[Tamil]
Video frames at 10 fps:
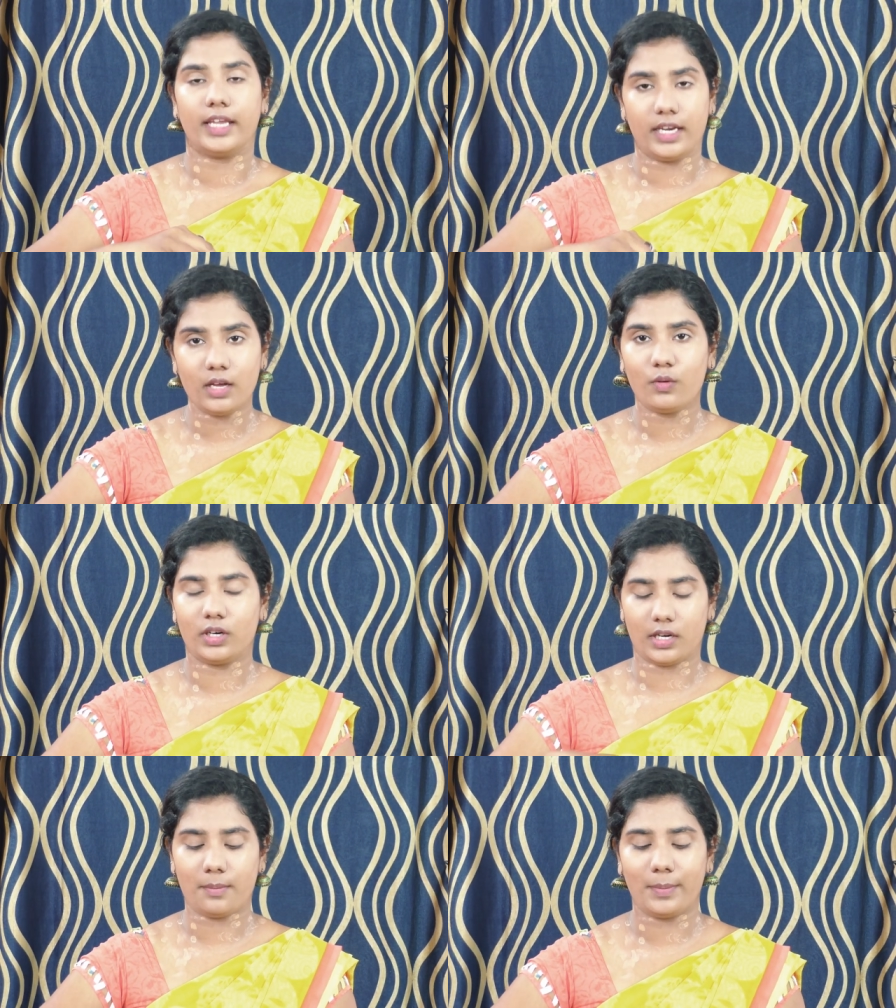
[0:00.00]
என்ன
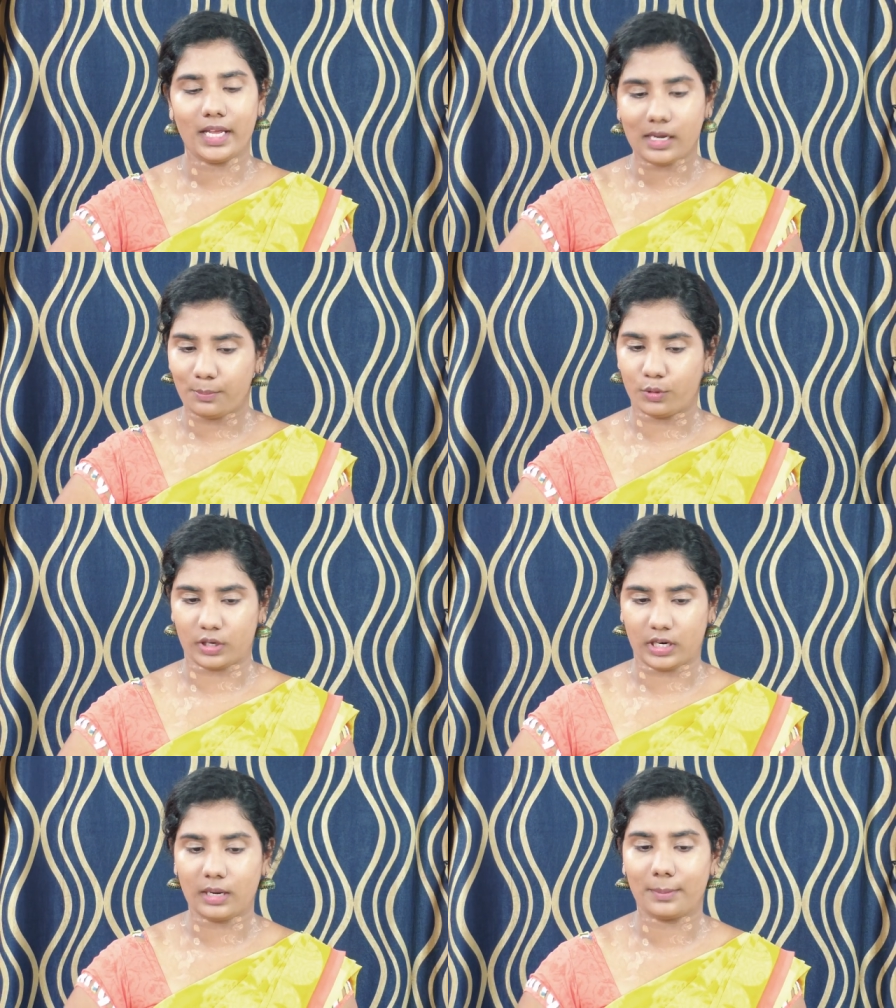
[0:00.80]
ஒன்றுன்னா மேக்கப்
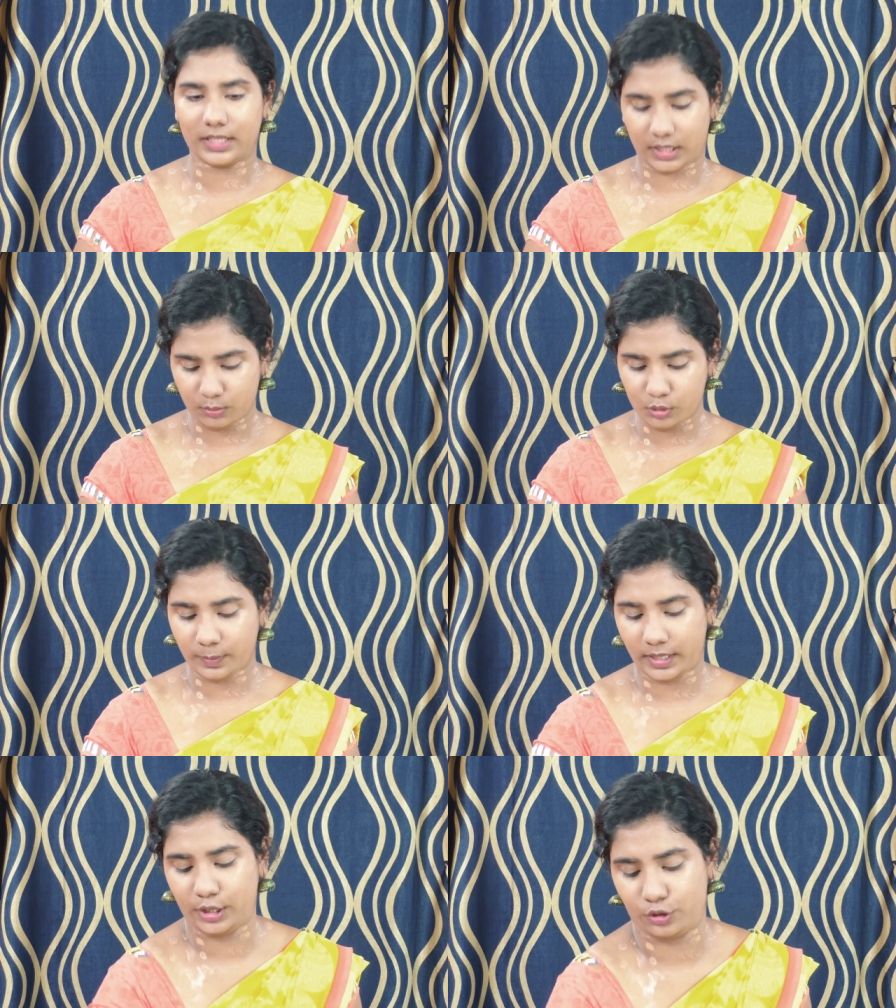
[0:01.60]
போட்டோம்னா நம்ம அதை
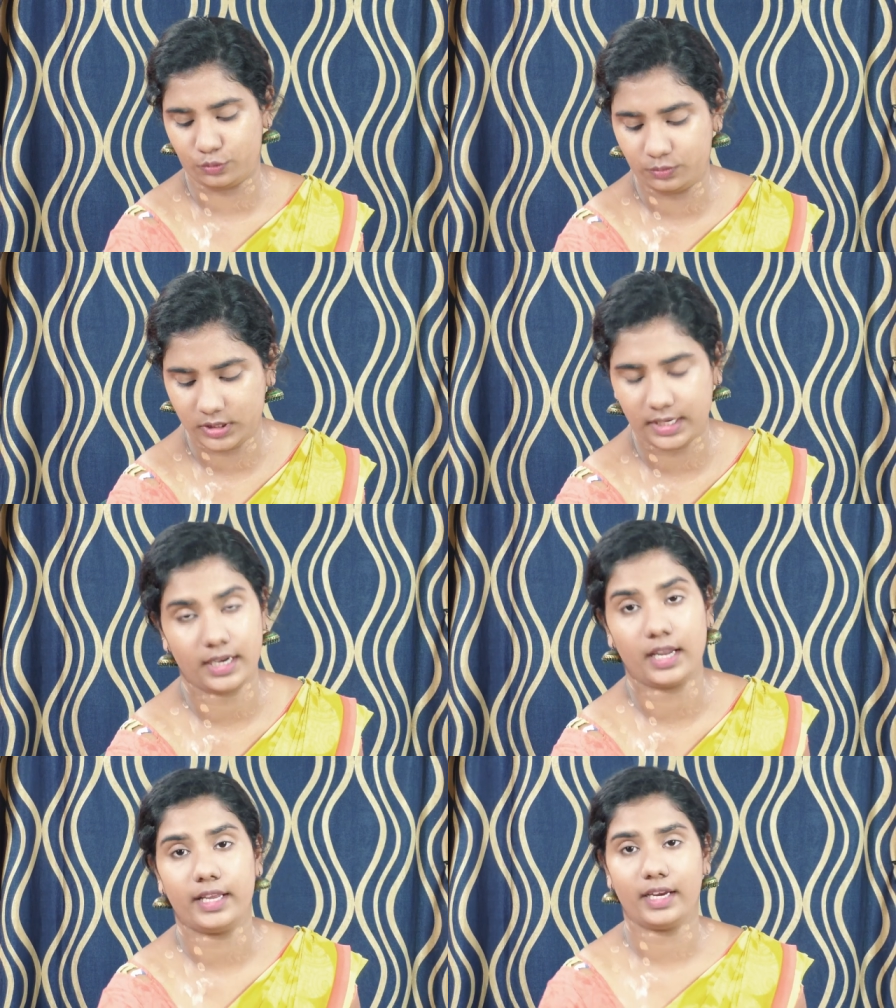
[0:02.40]
ரிமூவ் பண்ணிடணும்
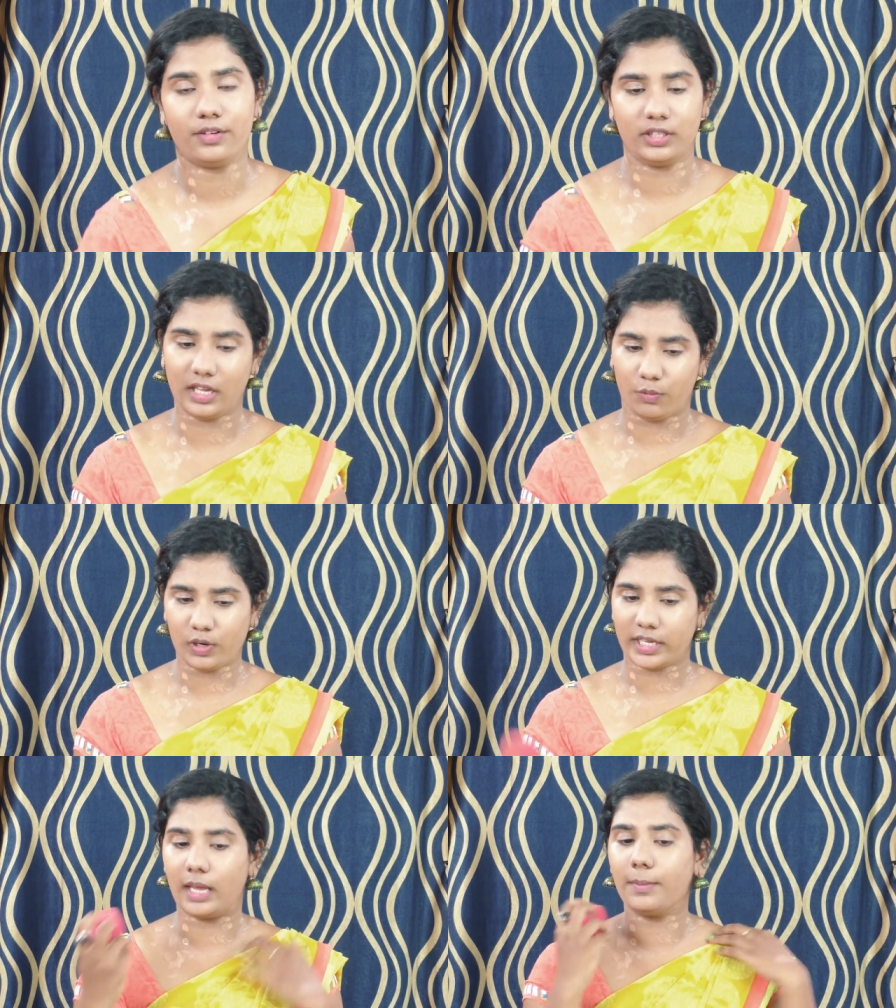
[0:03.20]
சரிங்களா ஏன்னா வந்து
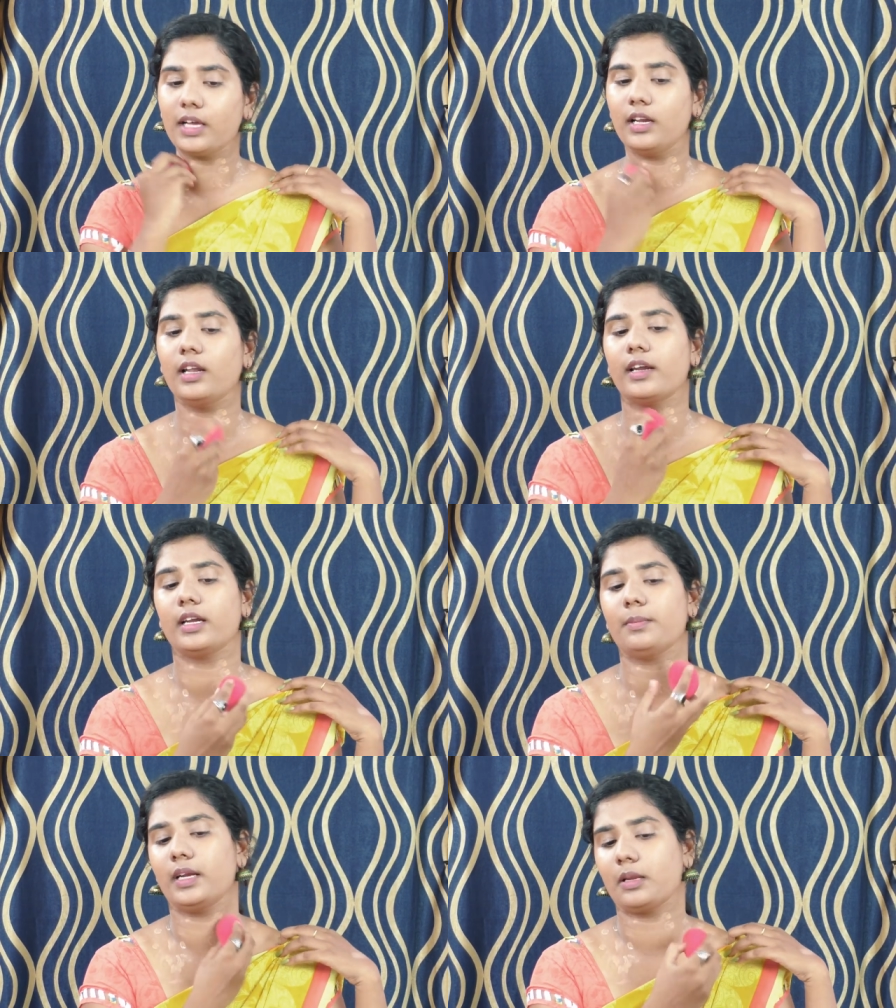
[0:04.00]
எவ்வளோ கெமிக்கலில்
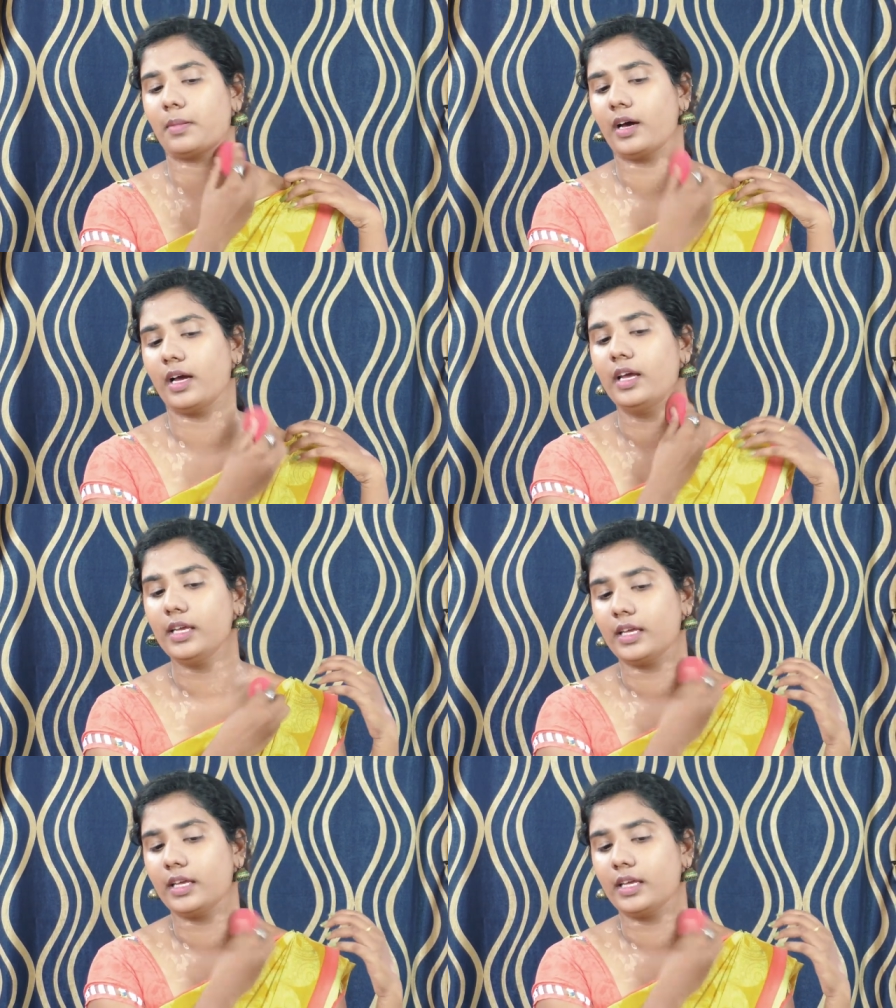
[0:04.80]
ரெடி பண்ணியிருப்பாங்க